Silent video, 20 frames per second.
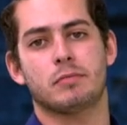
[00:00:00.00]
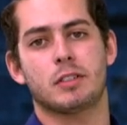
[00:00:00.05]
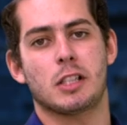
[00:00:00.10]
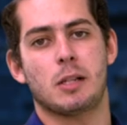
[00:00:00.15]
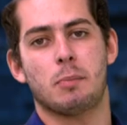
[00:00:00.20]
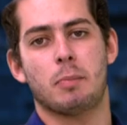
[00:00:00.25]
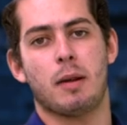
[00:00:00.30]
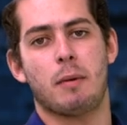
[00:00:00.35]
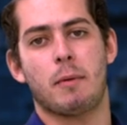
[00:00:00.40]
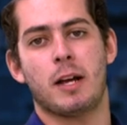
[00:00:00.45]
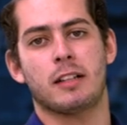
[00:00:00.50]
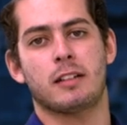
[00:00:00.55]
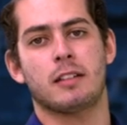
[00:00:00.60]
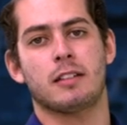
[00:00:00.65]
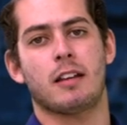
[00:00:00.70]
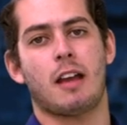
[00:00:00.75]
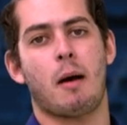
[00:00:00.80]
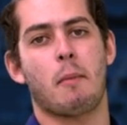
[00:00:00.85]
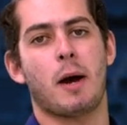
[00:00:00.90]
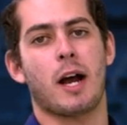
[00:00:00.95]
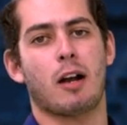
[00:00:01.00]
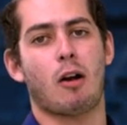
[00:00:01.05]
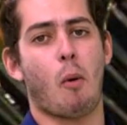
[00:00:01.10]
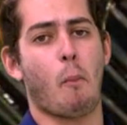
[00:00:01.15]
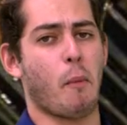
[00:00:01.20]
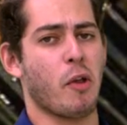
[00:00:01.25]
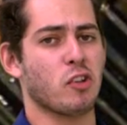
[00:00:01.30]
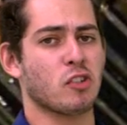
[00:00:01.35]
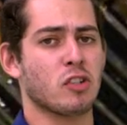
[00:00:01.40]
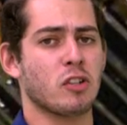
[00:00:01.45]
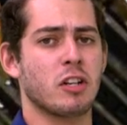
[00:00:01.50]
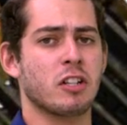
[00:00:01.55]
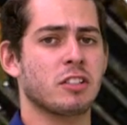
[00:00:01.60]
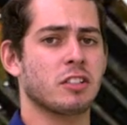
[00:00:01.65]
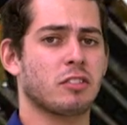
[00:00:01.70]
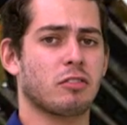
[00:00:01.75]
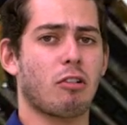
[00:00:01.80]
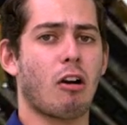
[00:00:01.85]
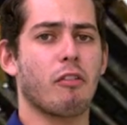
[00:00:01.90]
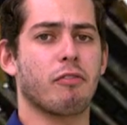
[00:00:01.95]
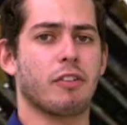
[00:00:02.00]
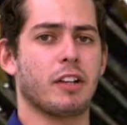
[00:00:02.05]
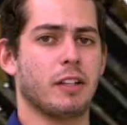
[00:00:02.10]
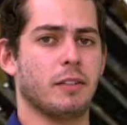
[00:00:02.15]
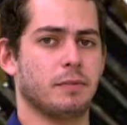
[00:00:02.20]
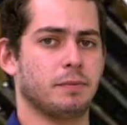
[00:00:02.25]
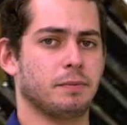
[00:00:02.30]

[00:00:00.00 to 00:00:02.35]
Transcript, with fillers: simplemente se llama Commissioner's Trophy.